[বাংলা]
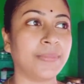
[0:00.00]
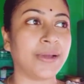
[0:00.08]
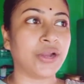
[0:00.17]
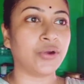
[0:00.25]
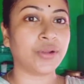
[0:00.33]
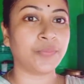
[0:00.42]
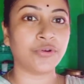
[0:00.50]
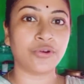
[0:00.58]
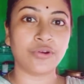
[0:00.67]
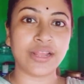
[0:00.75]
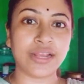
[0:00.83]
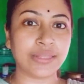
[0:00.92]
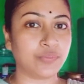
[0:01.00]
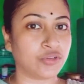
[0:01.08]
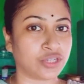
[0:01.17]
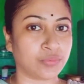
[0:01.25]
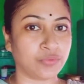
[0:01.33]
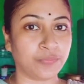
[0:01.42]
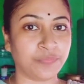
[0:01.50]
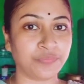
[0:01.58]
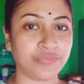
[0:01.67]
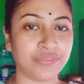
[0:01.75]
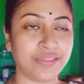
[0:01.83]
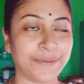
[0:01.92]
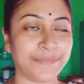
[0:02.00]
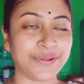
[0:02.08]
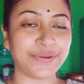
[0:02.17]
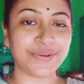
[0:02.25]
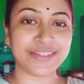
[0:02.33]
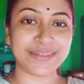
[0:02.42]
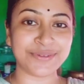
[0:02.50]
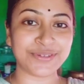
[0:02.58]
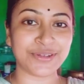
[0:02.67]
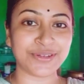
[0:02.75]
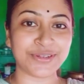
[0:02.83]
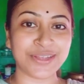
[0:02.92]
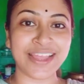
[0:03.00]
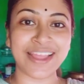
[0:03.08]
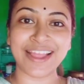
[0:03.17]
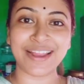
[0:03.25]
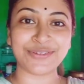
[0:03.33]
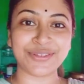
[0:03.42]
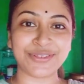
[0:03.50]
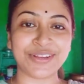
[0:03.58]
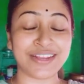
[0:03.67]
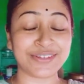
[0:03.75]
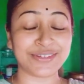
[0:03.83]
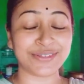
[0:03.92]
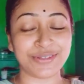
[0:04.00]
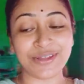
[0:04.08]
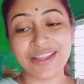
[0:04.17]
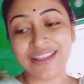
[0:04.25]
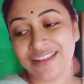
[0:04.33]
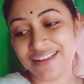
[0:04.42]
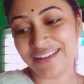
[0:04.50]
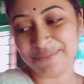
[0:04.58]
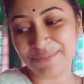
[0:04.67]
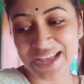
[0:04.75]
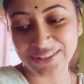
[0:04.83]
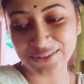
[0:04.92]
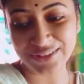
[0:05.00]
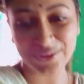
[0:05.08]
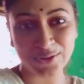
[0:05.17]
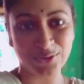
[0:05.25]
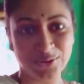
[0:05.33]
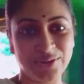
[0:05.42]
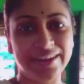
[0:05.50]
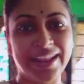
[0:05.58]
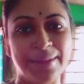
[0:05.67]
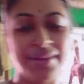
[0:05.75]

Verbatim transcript: বারোটা পনেরো নাগাদ বসাবো তারপরে হয়ে যাবে সঙ্গে সঙ্গে আলু সেদ্ধ ডাল সেদ্ধ ভাত হতে আর কতক্ষণ টাইম